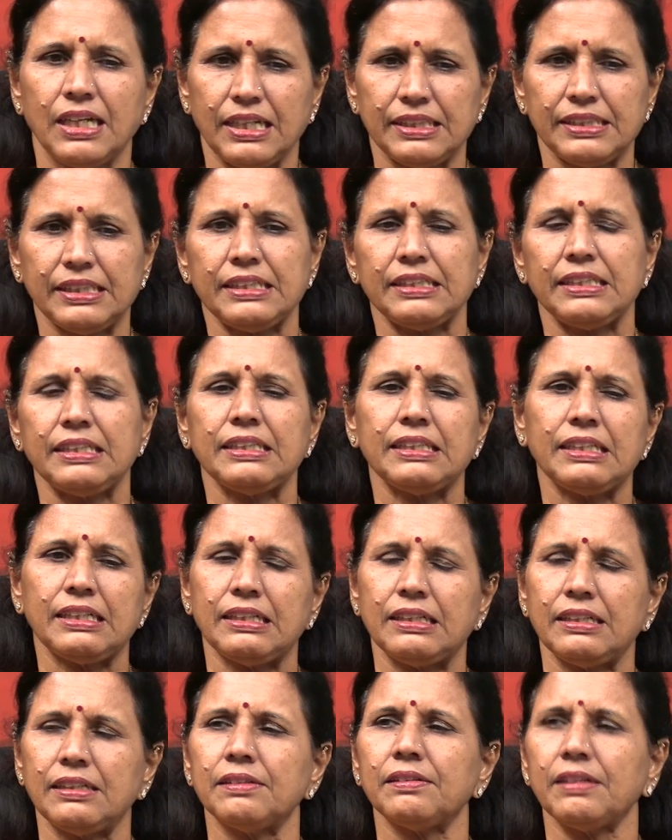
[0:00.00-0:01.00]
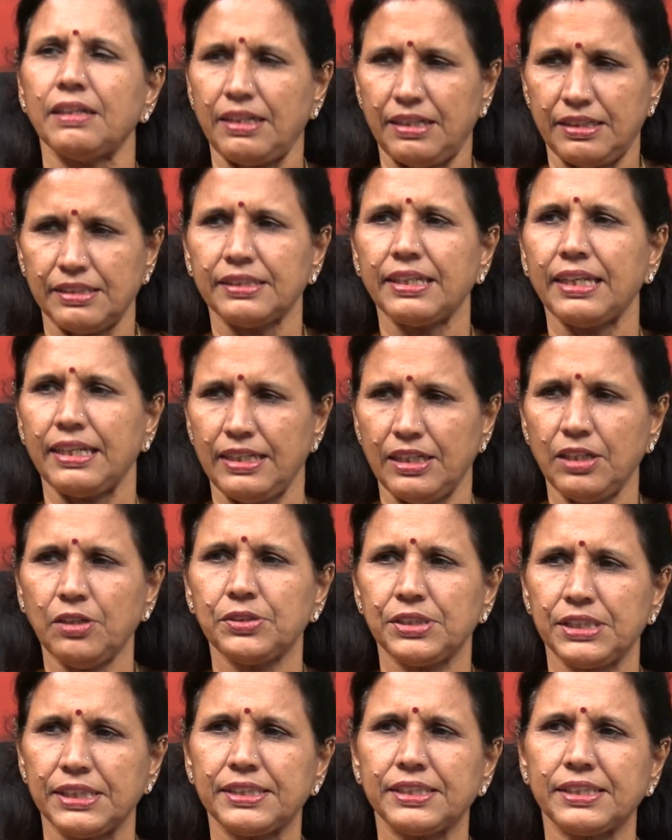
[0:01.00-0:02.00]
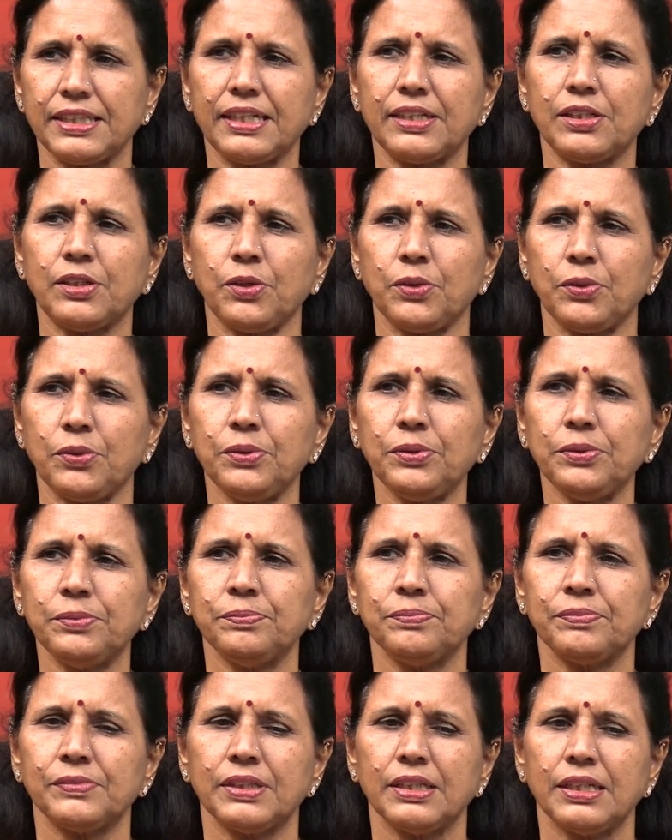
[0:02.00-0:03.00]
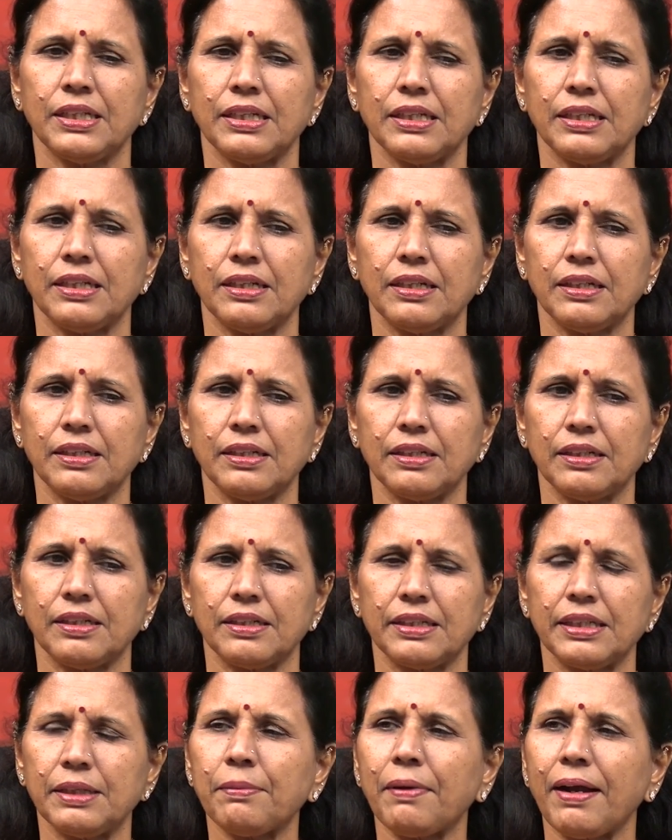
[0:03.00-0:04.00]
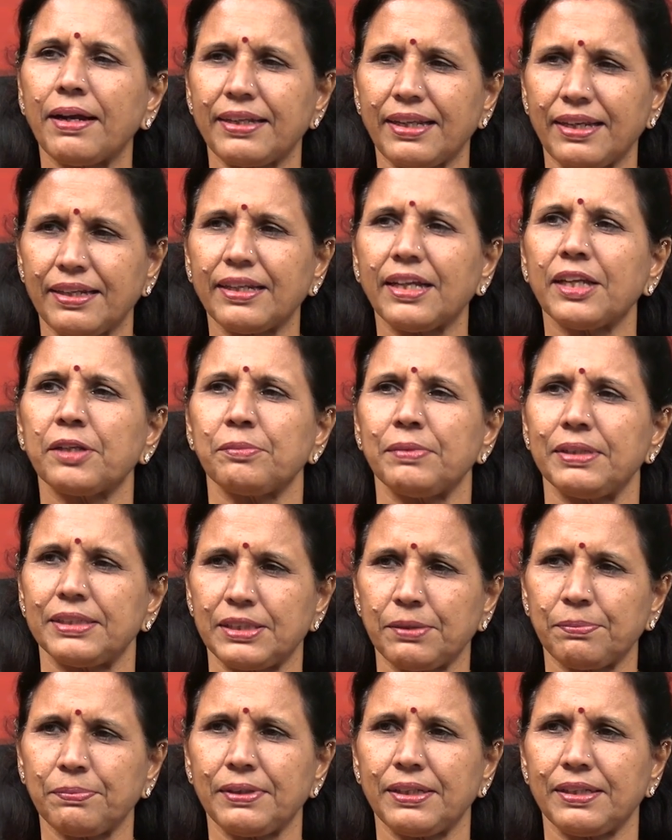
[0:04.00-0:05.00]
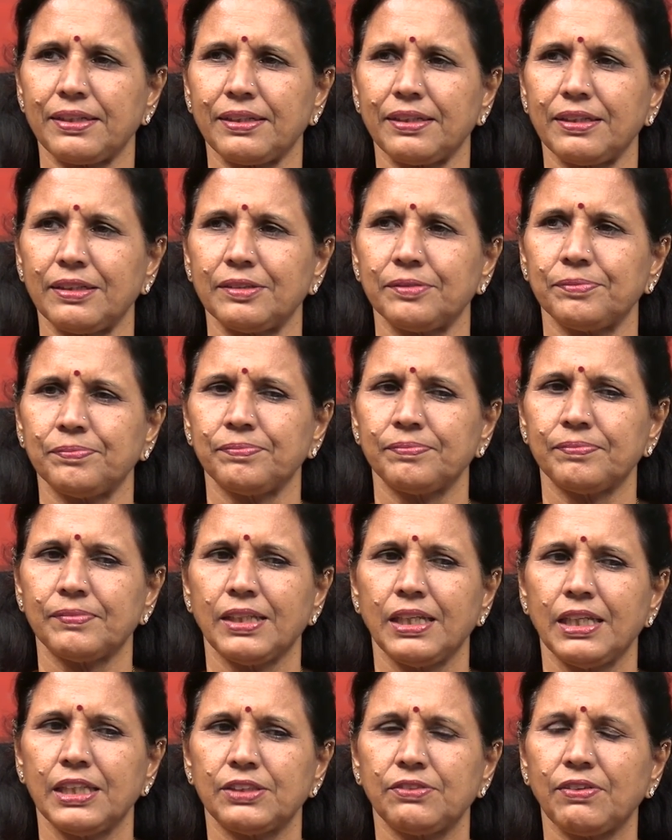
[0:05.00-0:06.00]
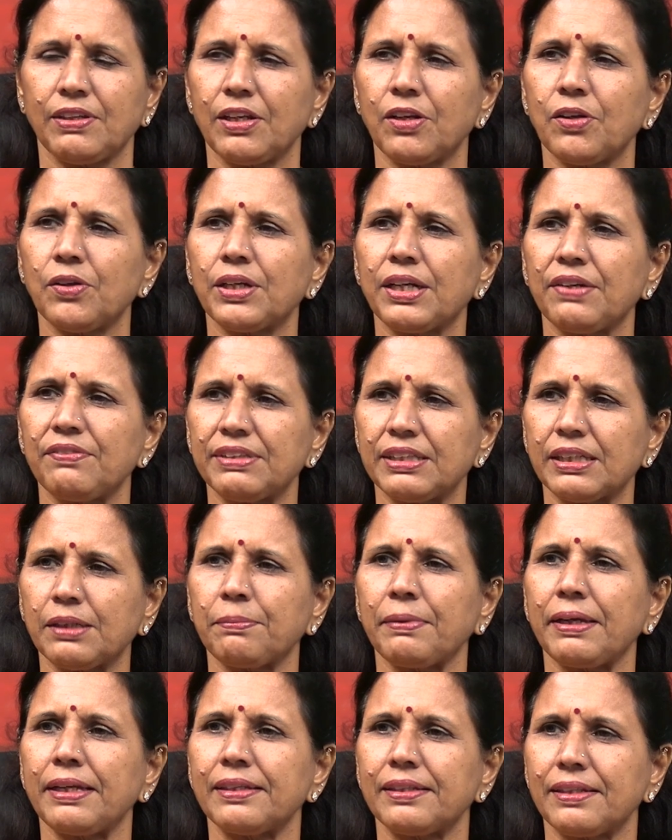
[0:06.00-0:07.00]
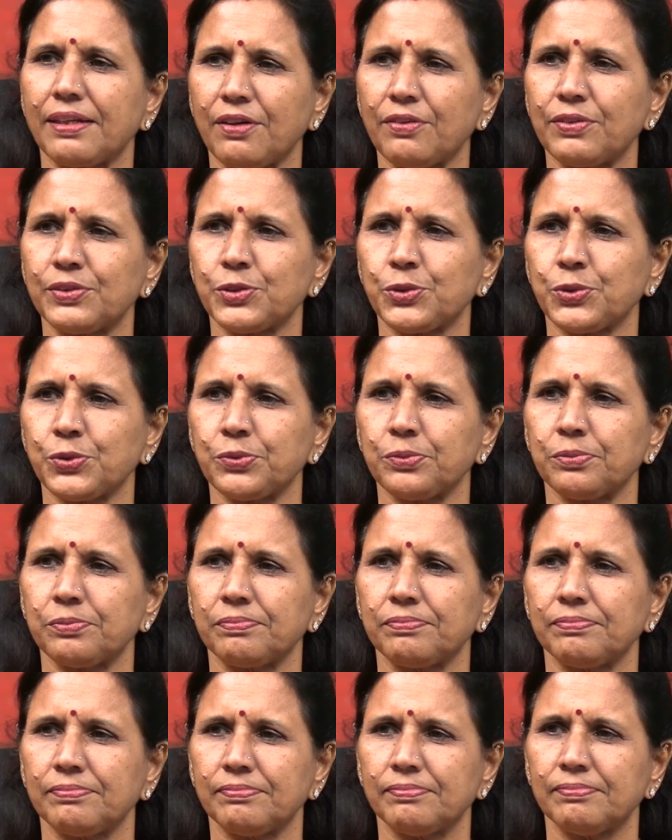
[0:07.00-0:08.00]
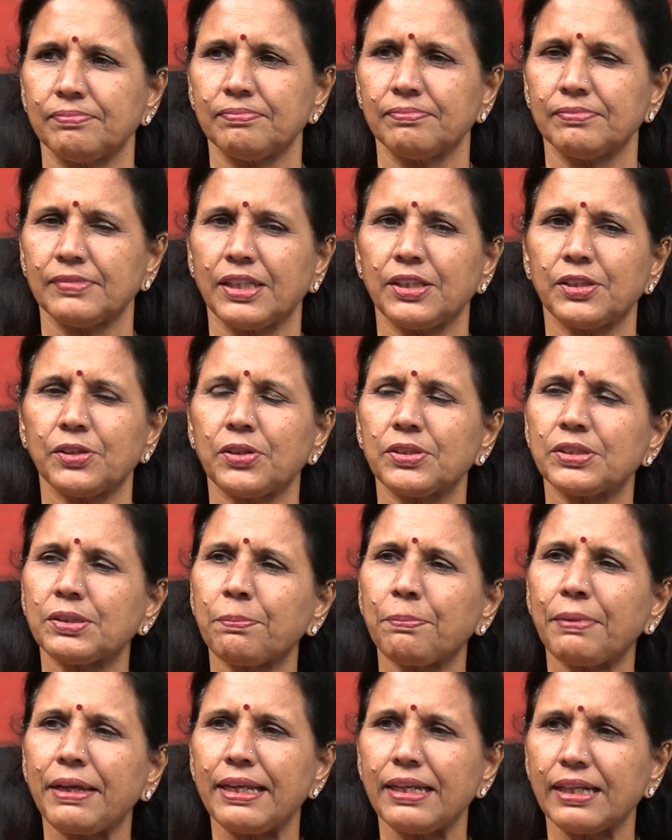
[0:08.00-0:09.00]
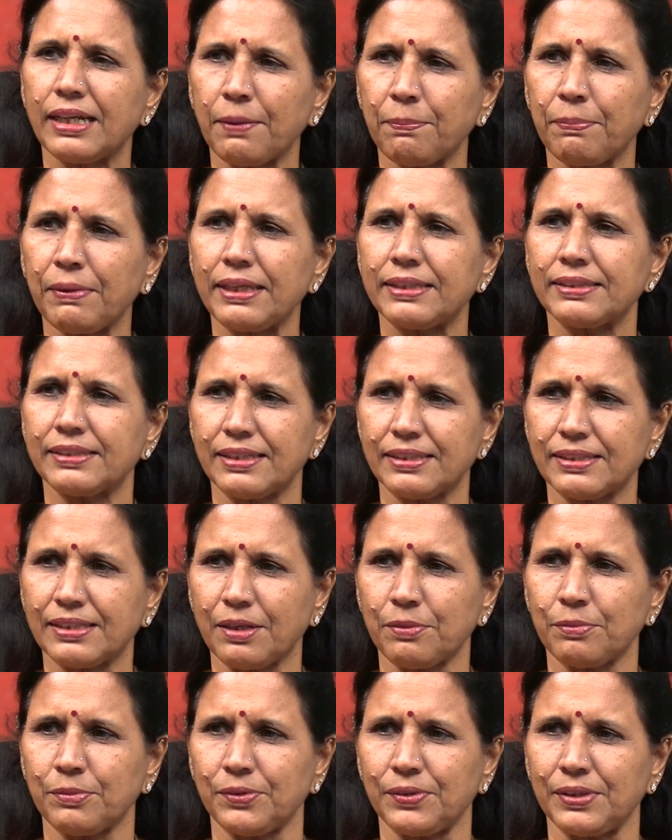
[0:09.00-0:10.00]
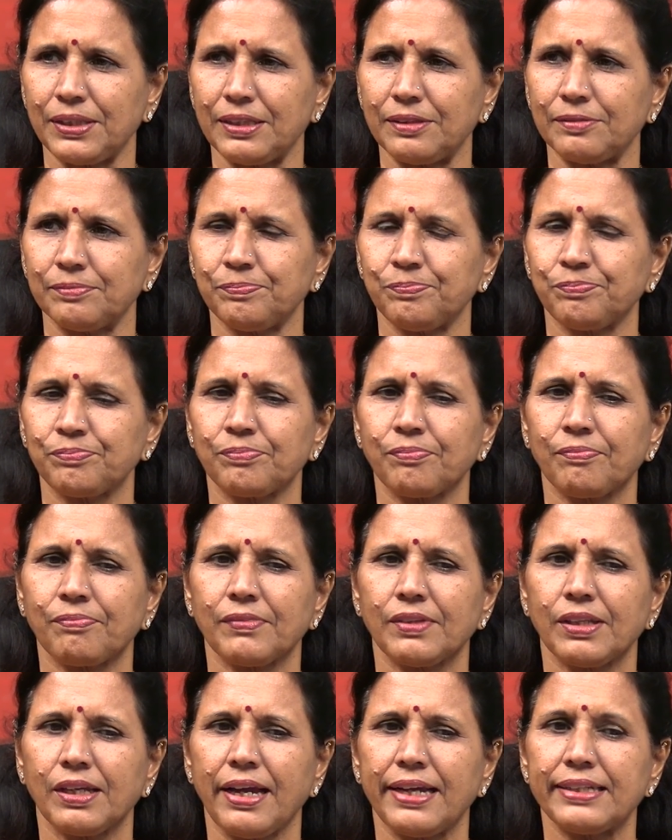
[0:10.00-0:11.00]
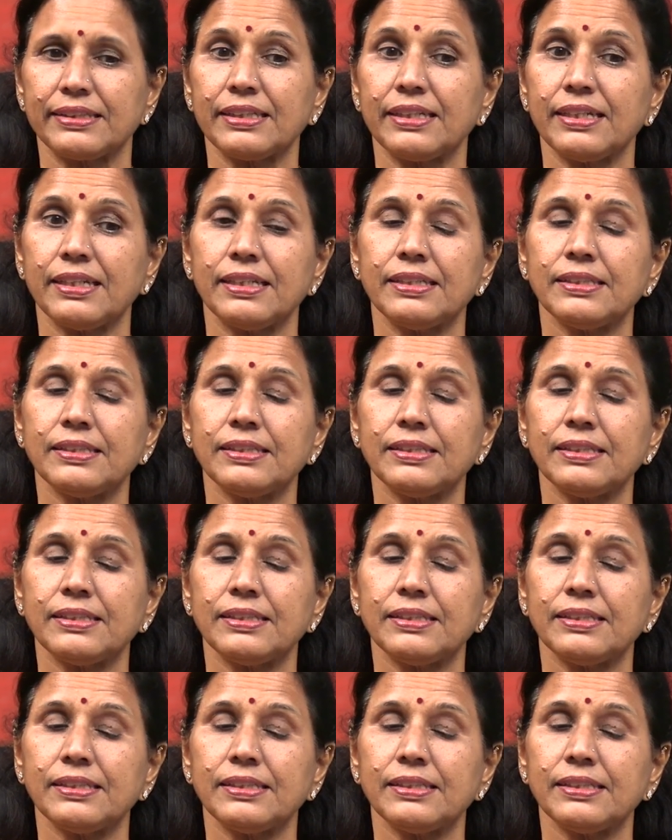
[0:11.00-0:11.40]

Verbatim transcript: అదే నిన్న ఆయన ఢిల్లీలో చిట్చాట్లో ఈ మాట అన్నారు మీరు చెప్పినట్టుగా త్వరలో కవితకు బెయిల్ రావచ్చు అందుకోసం బెయిల్కి అప్లై చేశాము అయితే